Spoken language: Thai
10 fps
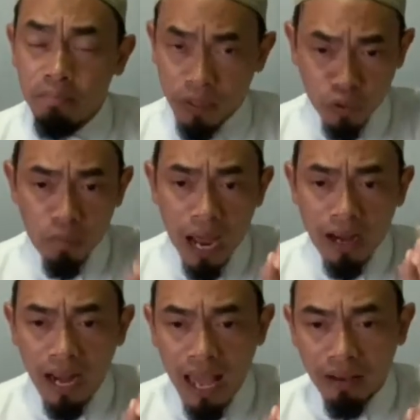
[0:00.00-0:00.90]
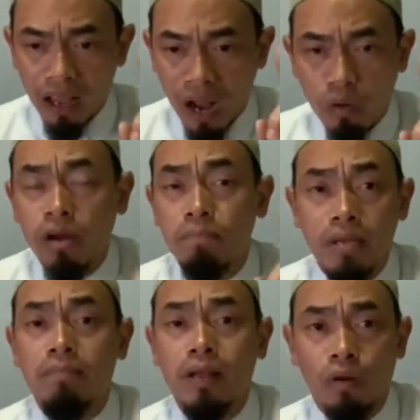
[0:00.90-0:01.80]
ประตูบานแรกเราก็ปิ
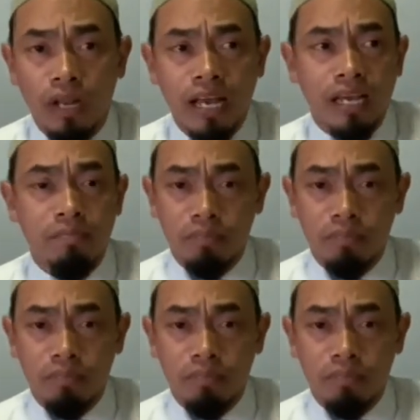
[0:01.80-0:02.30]
ดไม่ลงเลยนะครับ